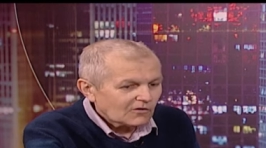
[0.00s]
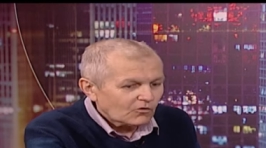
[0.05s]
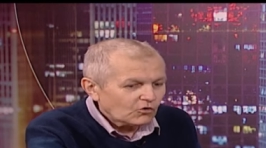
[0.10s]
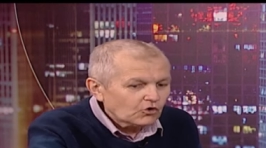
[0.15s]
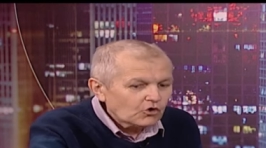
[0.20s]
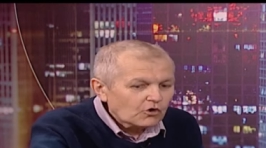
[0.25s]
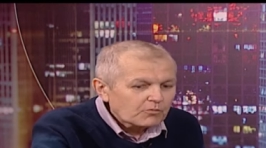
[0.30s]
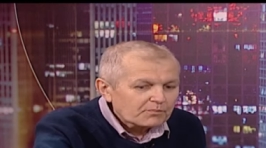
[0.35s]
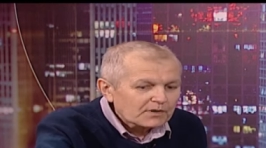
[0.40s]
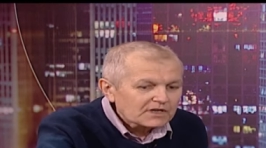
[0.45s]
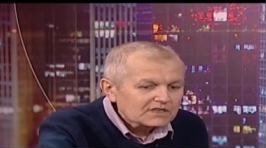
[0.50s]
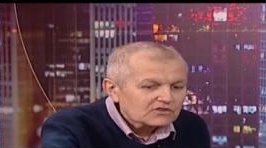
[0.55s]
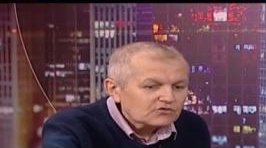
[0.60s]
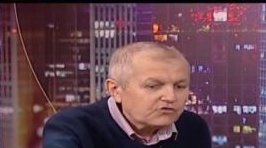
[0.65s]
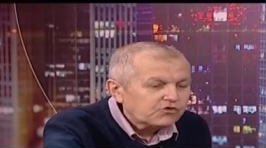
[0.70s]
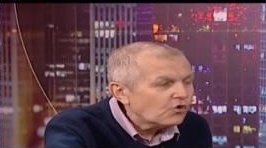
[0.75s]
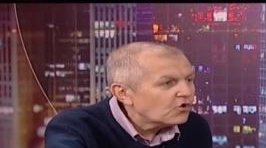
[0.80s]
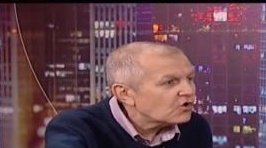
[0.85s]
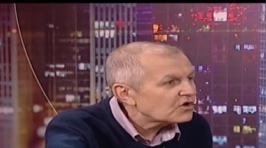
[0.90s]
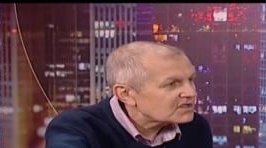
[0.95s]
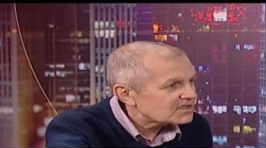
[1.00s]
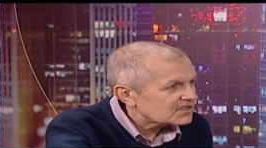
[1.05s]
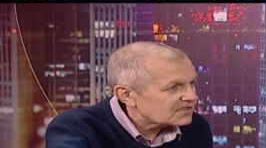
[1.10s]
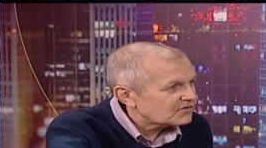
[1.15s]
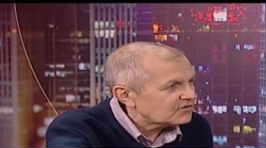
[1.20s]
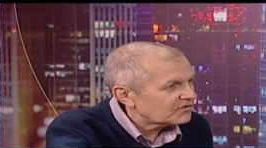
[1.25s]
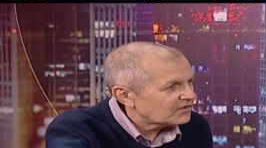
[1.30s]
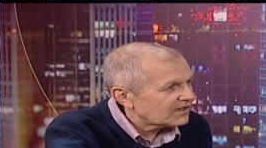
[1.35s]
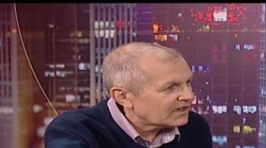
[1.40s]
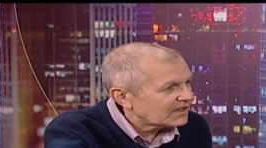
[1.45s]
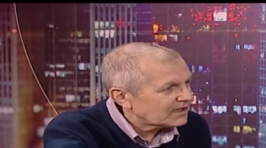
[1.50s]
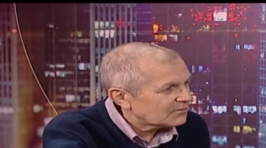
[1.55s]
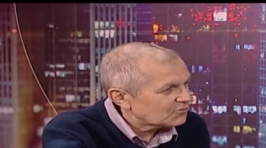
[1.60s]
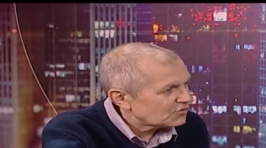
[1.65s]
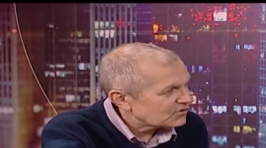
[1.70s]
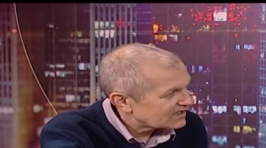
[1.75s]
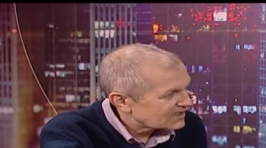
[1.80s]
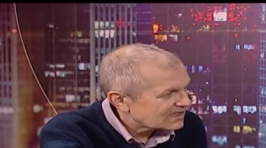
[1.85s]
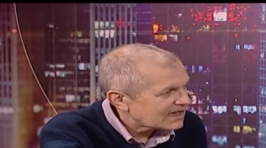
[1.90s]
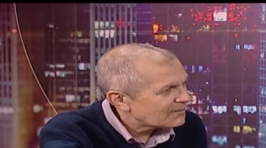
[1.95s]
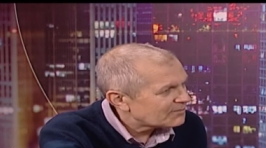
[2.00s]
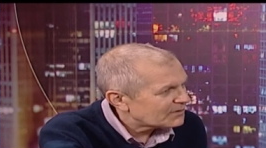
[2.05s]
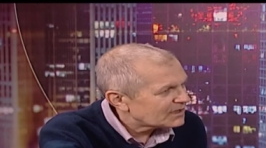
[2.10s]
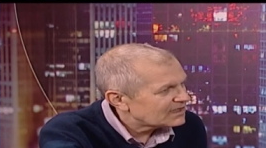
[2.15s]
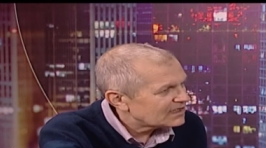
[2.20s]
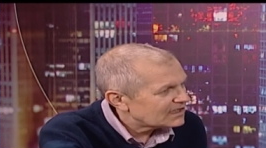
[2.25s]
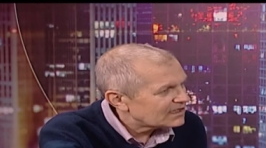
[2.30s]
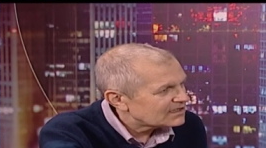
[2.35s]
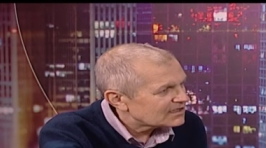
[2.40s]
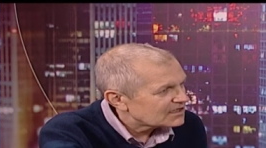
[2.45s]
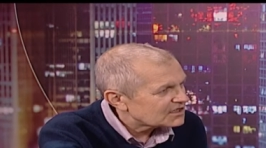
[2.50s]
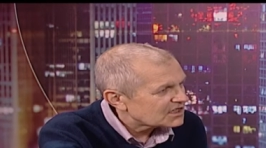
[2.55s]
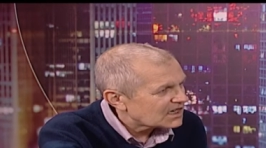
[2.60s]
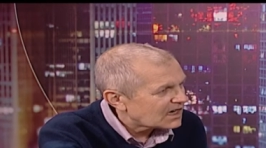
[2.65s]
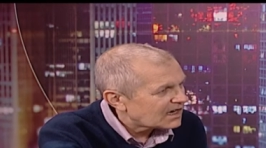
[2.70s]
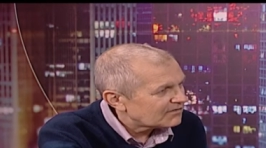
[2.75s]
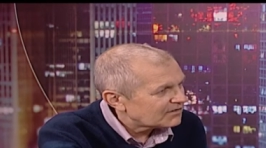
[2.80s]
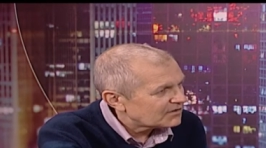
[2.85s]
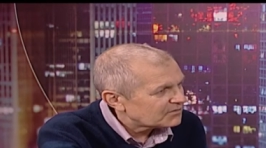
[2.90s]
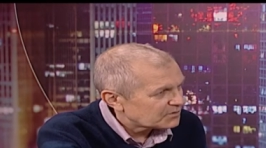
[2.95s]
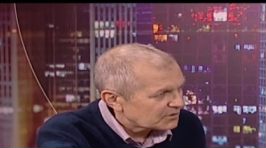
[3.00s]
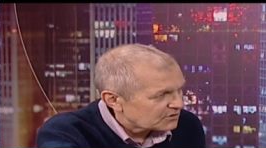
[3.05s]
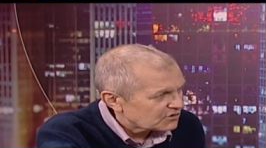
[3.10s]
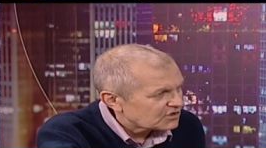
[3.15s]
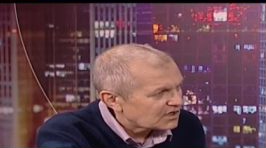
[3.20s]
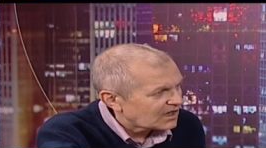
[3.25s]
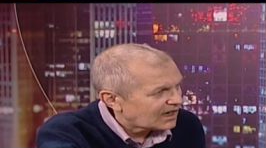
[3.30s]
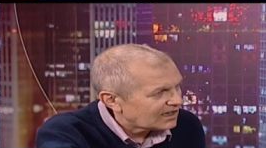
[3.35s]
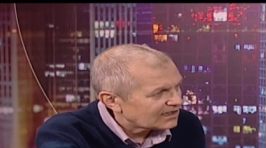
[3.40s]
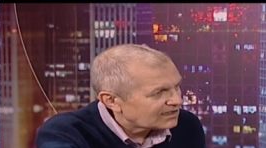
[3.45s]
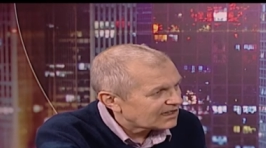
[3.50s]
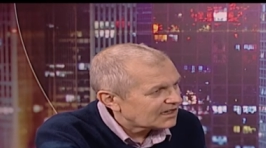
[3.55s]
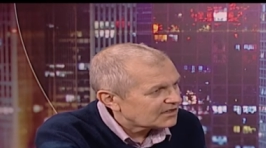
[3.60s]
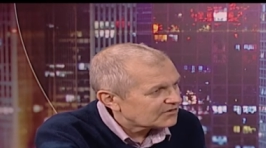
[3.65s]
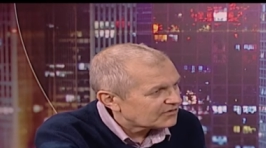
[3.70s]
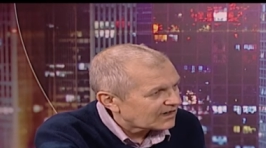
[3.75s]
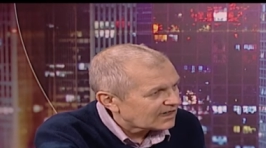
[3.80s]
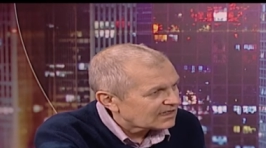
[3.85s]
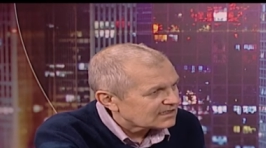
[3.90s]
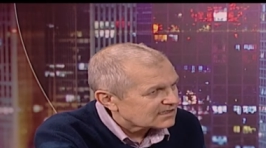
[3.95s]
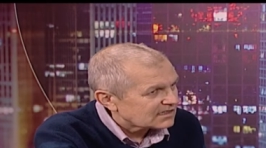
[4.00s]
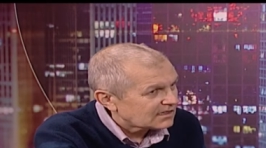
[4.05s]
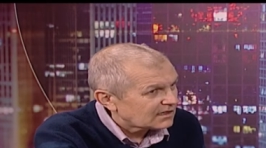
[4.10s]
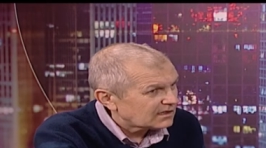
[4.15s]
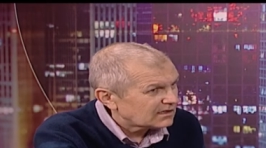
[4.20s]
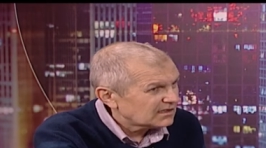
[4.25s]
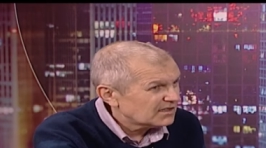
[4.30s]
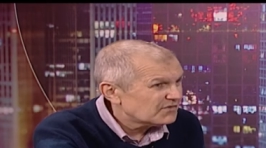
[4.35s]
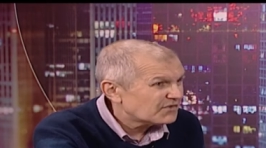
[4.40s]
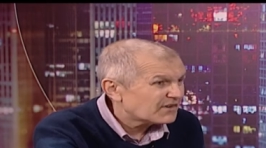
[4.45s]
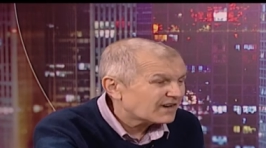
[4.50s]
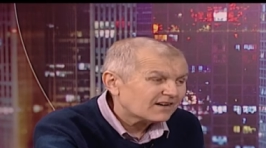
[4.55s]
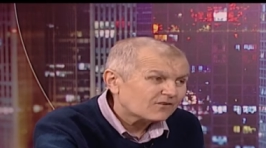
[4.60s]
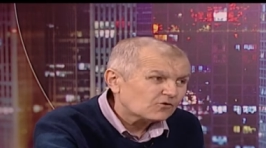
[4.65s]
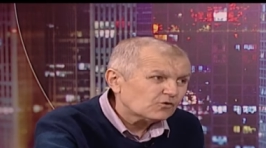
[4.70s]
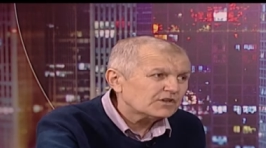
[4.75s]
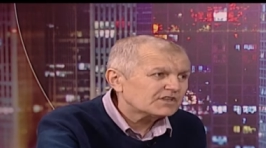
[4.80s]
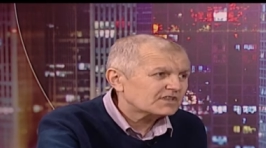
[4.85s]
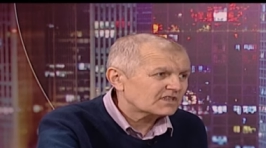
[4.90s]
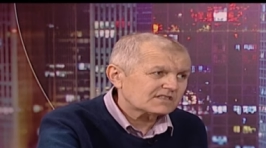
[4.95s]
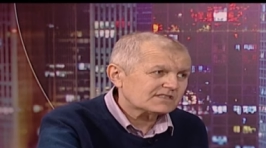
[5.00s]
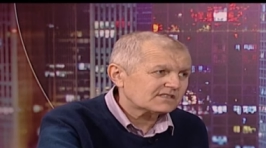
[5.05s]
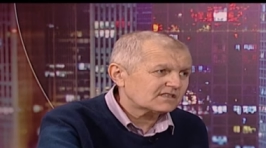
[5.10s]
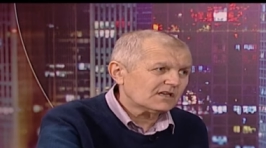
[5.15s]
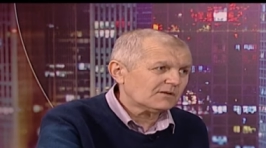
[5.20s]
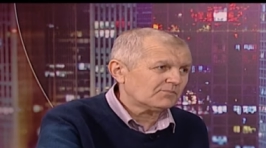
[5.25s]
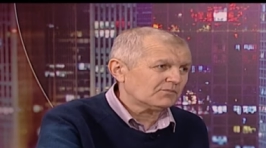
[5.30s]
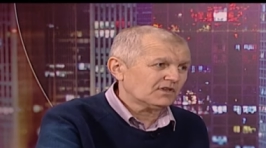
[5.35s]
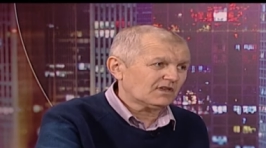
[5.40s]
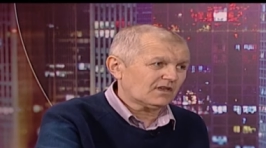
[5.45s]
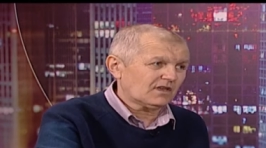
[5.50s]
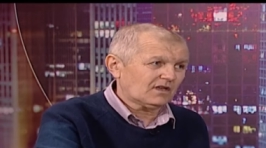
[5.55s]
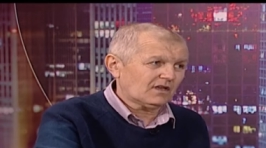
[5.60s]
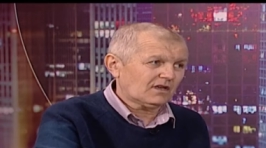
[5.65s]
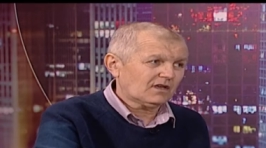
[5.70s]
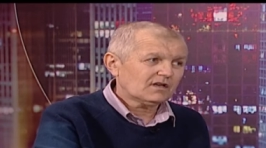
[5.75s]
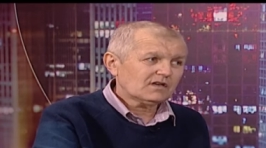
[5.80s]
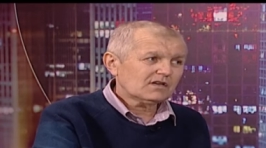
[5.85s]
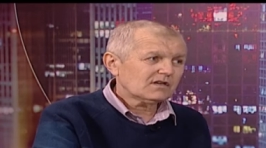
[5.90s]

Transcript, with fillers: но потворствовали ему западные державы, в первую очередь Англия и Франция, и в какой-то степени